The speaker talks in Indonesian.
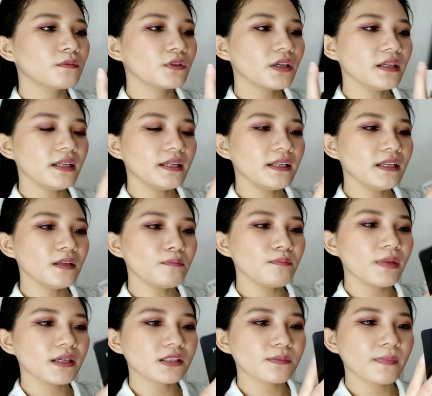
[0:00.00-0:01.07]
mungkin ini
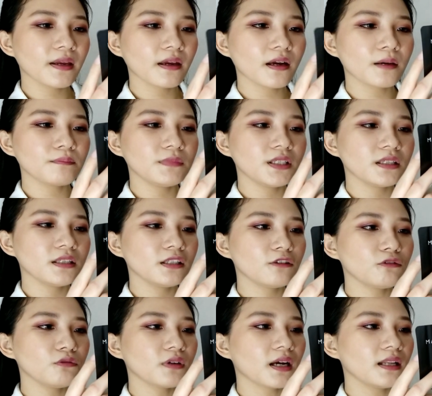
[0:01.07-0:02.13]
base makeupnya
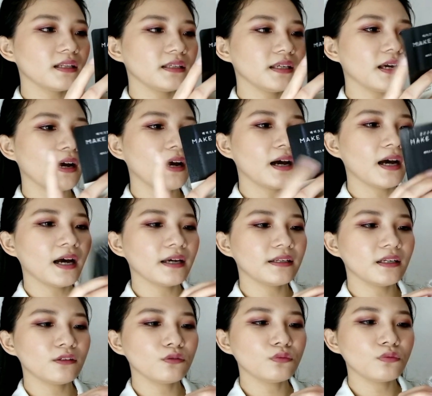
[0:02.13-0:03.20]
gitu kali ya
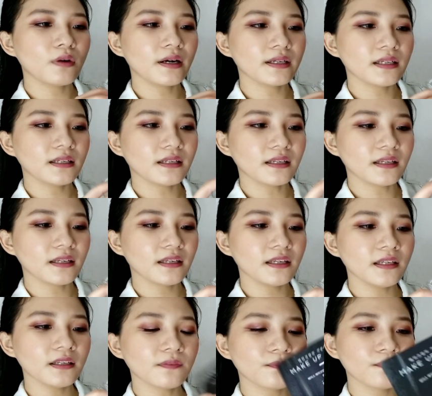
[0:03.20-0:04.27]
ada dua
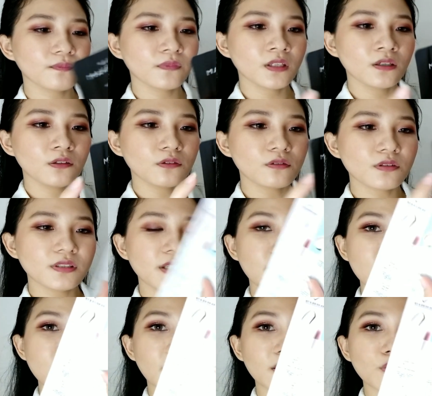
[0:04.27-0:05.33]
gini terus
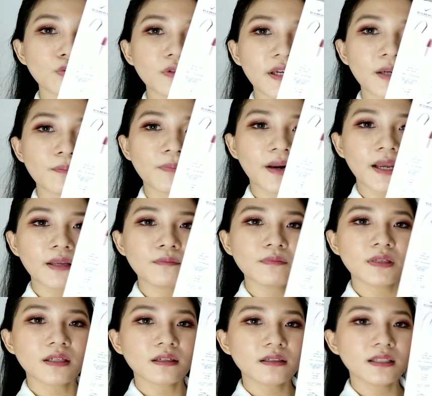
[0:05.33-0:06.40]
yang satu kayak
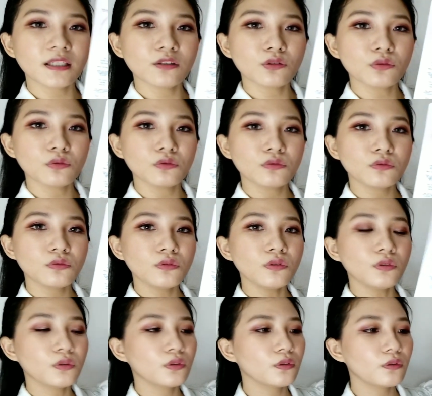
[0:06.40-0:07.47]
primer gitu
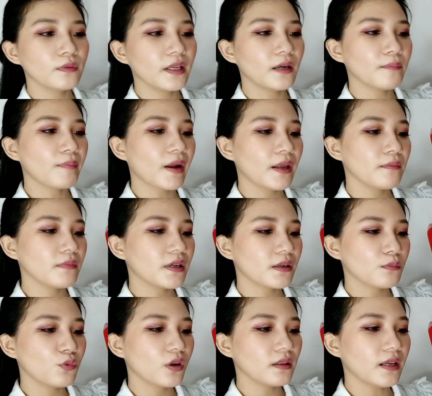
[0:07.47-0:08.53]
yang
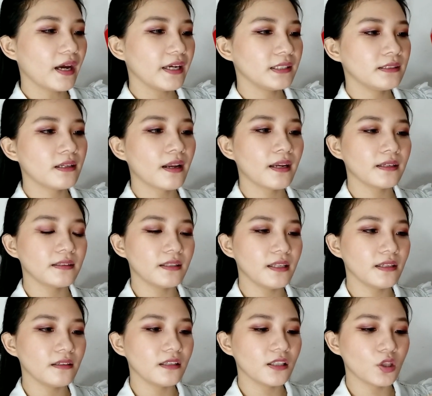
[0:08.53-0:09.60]
primer buat
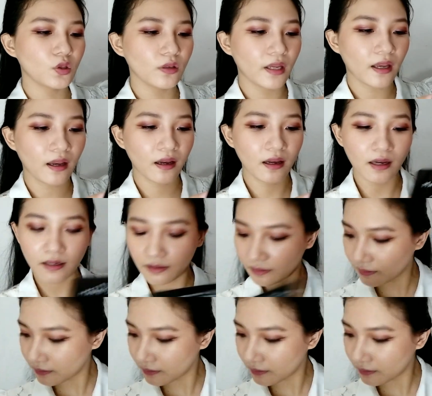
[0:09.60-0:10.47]
hydrating gitu ya